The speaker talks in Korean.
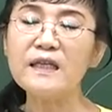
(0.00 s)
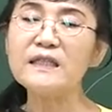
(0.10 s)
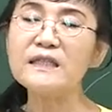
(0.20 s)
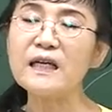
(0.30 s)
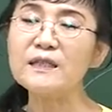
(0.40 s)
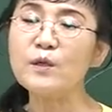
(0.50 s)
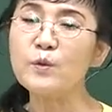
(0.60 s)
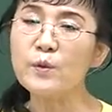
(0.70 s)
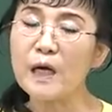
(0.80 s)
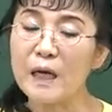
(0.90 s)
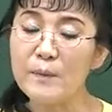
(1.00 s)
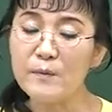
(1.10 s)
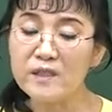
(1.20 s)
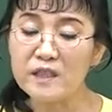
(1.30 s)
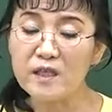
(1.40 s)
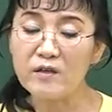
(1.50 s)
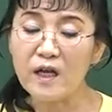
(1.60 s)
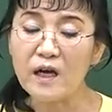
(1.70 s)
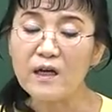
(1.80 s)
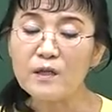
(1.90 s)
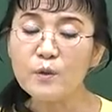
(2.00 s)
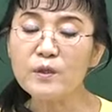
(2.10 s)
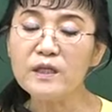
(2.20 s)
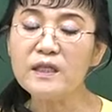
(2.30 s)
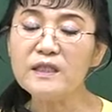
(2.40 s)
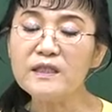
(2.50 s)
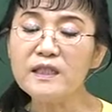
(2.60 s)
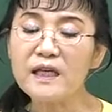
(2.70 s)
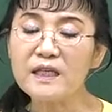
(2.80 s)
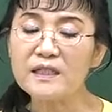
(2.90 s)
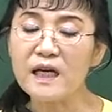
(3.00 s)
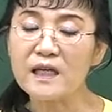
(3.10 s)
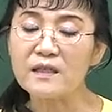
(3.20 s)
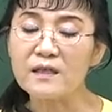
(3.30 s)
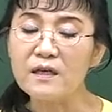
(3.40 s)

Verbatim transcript: 이차적으로 감염을 시키거나 또는 인체 에 기생하는